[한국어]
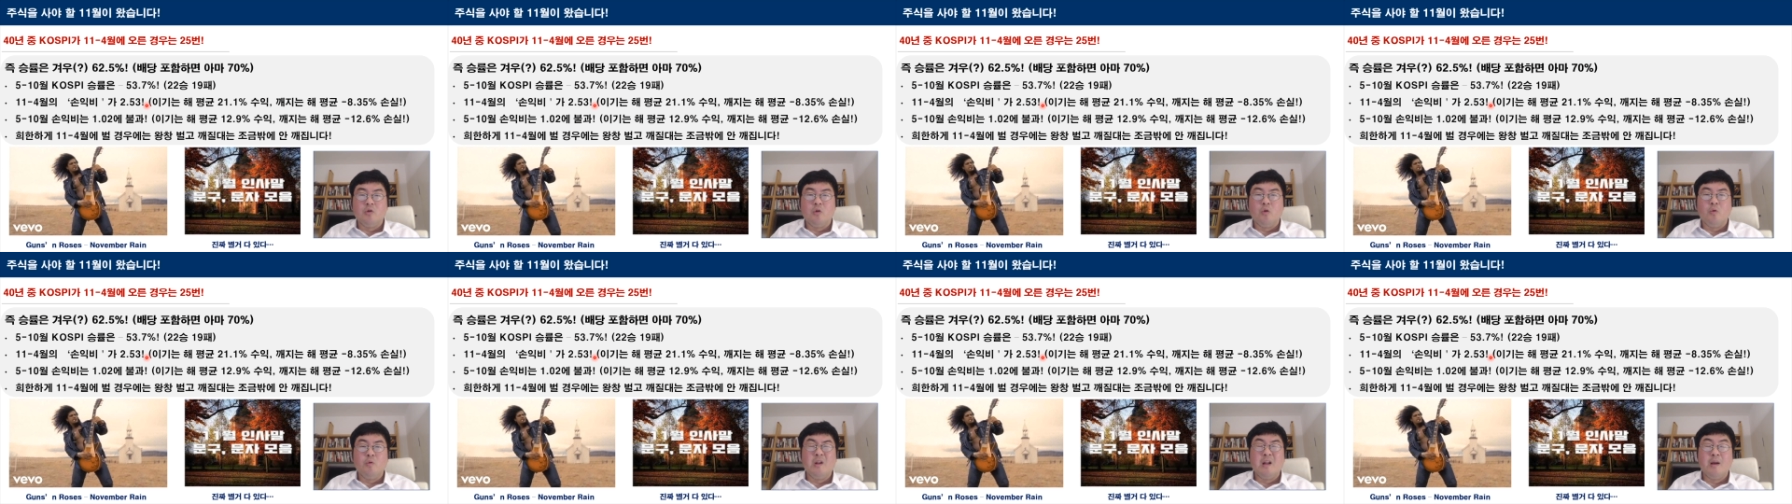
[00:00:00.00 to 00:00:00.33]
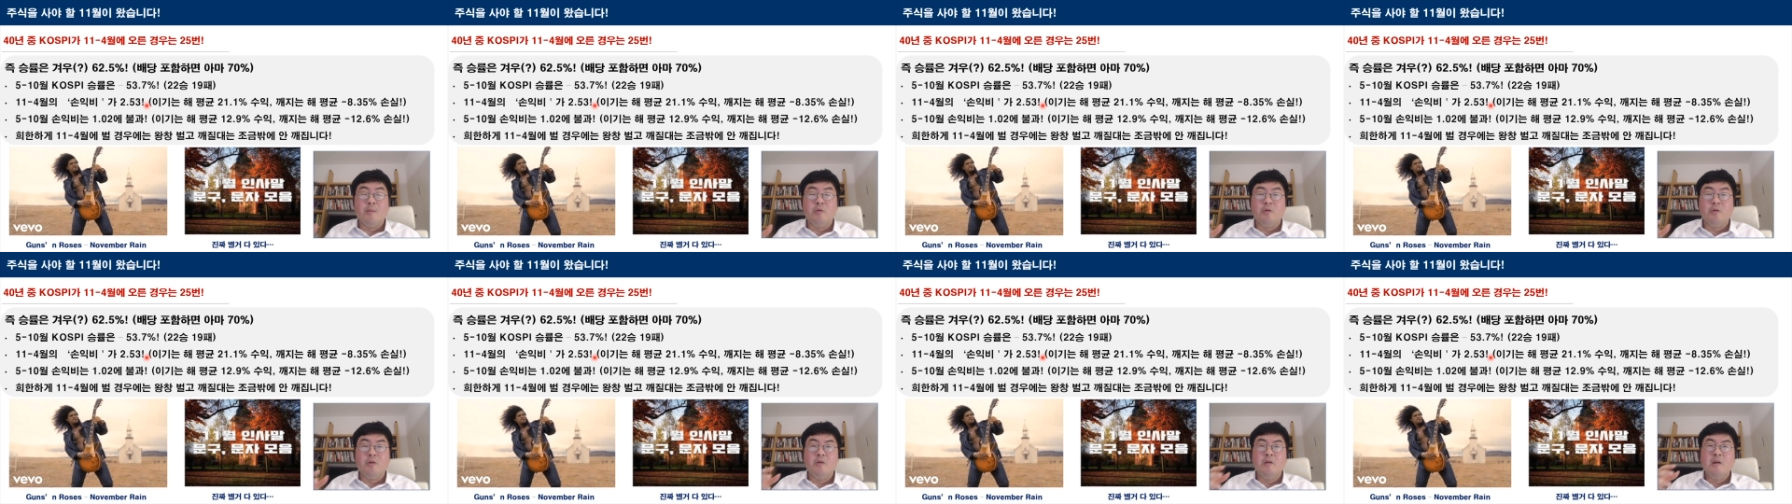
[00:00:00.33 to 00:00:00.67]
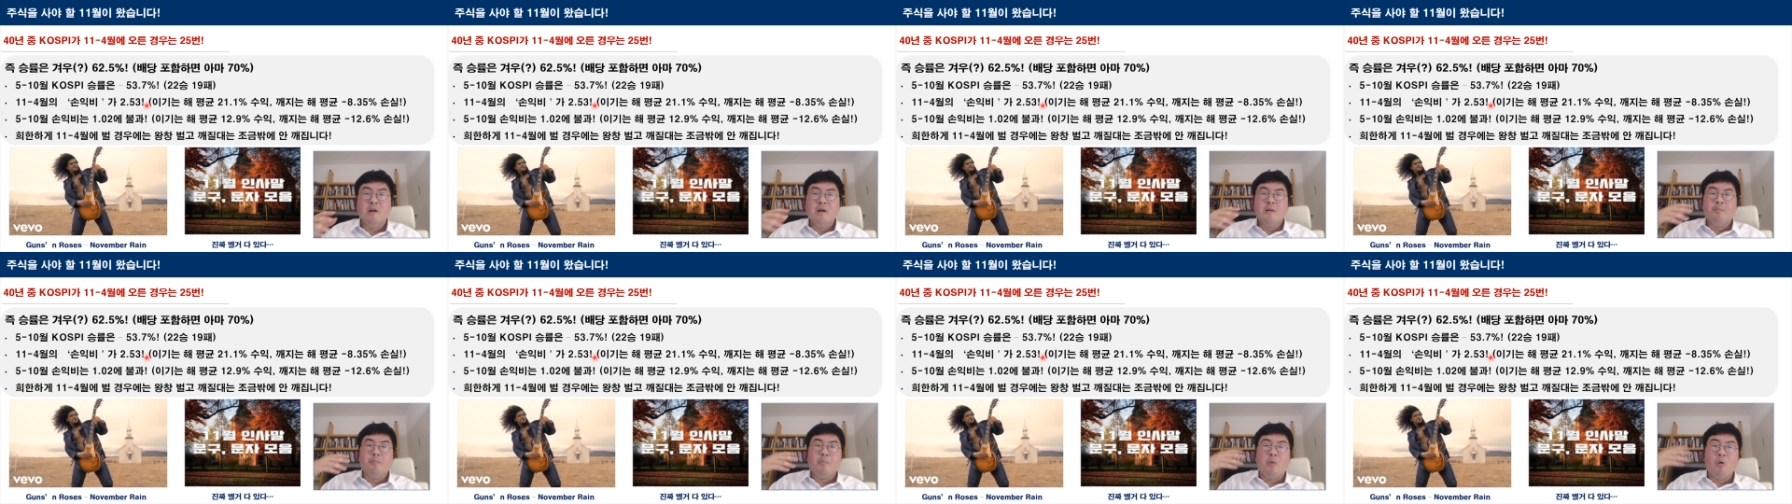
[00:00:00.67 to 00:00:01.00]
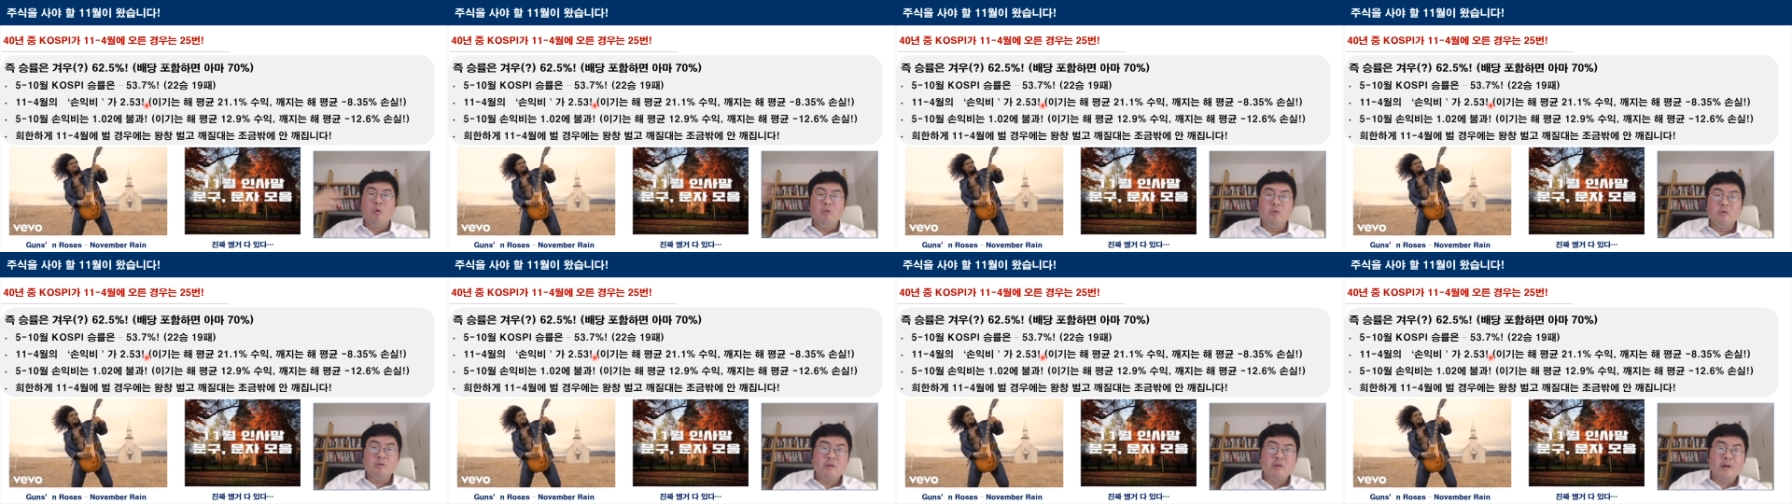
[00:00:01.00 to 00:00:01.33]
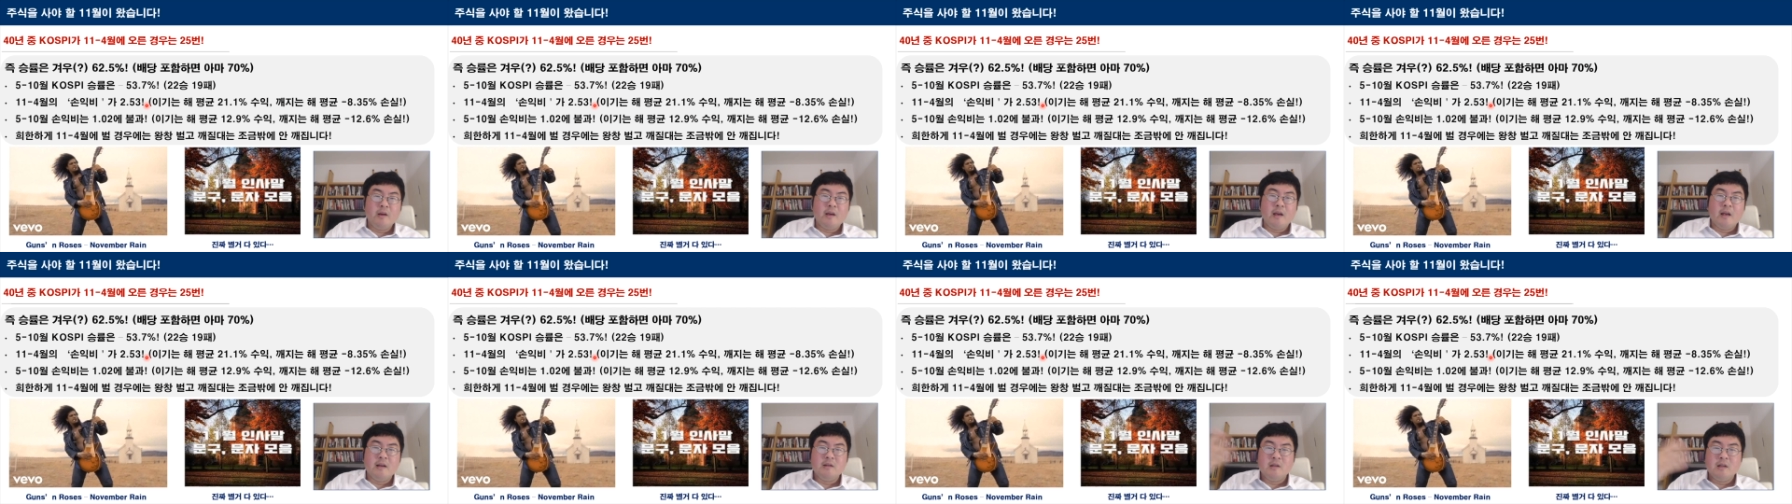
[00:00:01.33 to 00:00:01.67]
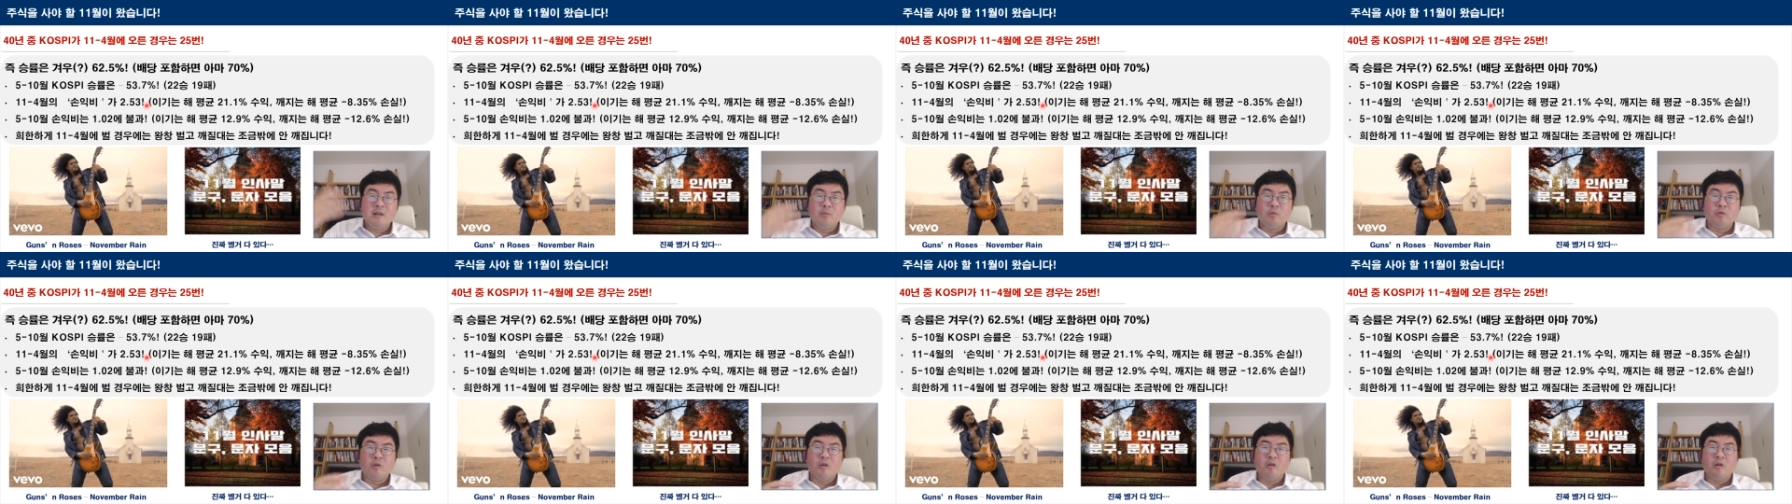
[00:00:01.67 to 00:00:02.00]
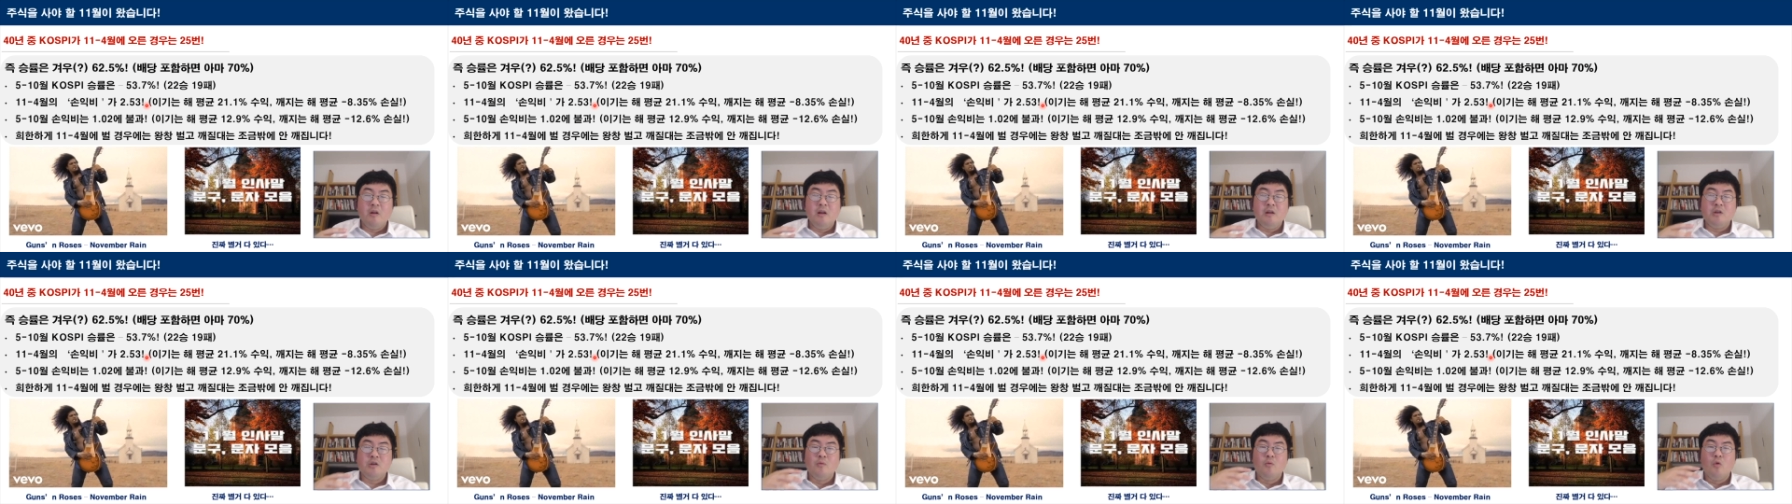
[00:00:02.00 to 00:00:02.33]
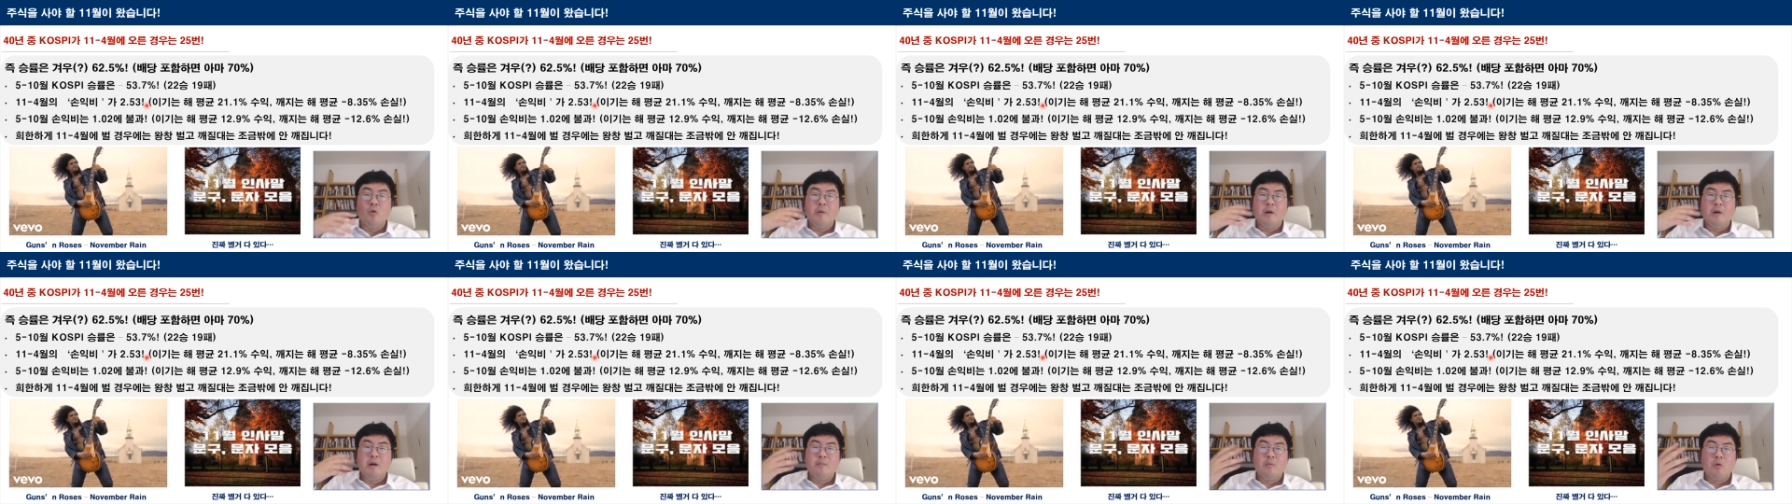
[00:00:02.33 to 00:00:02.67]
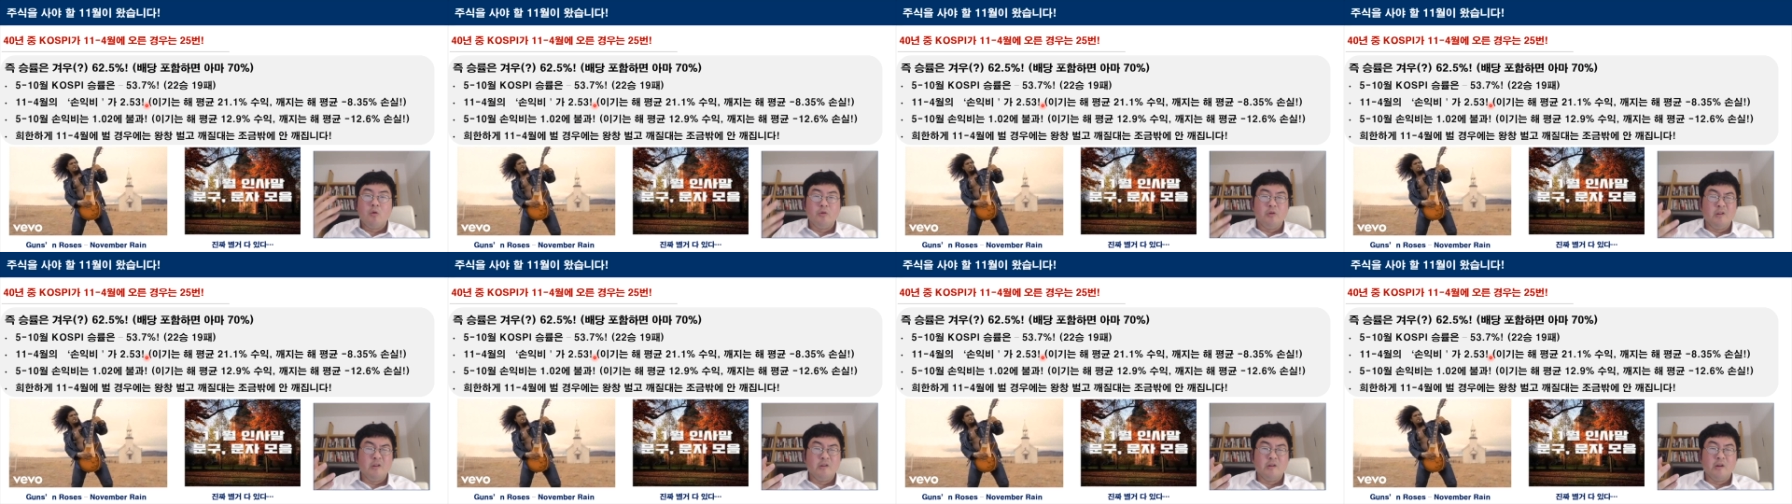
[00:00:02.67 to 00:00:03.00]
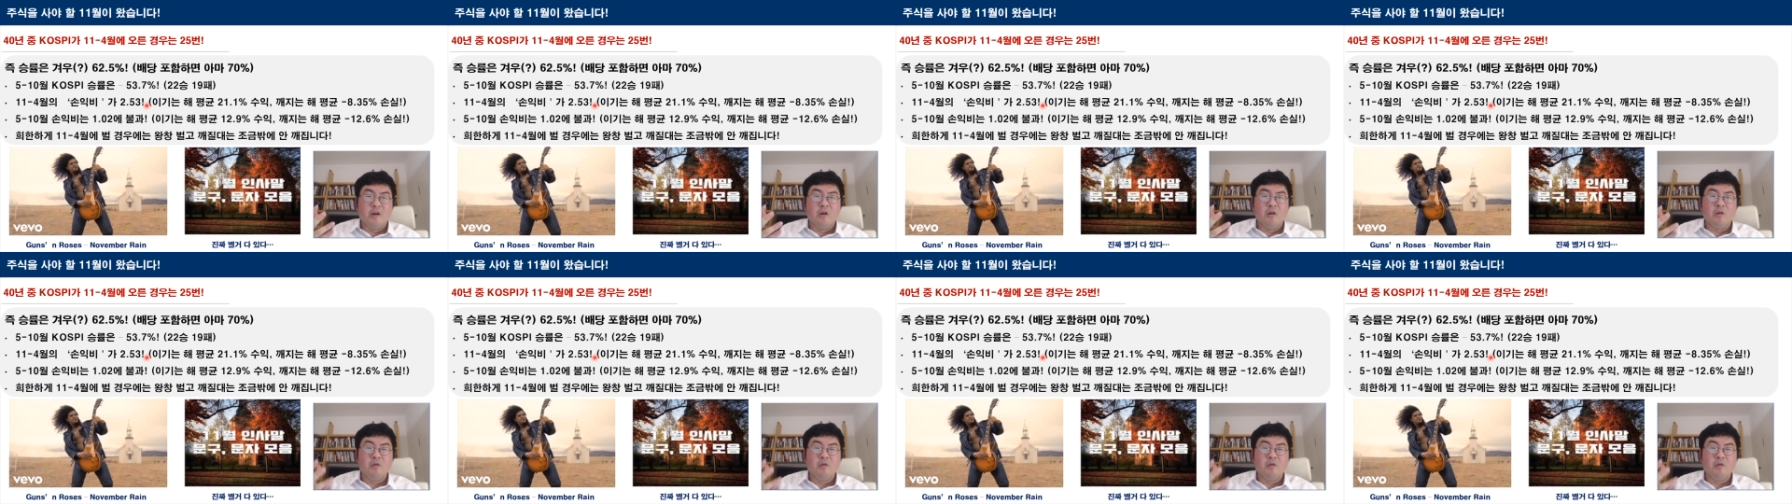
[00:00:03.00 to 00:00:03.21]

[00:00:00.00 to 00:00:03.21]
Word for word: 왜냐면은 먹을 때 깨질 때보다 2.5배를 먹으니까요.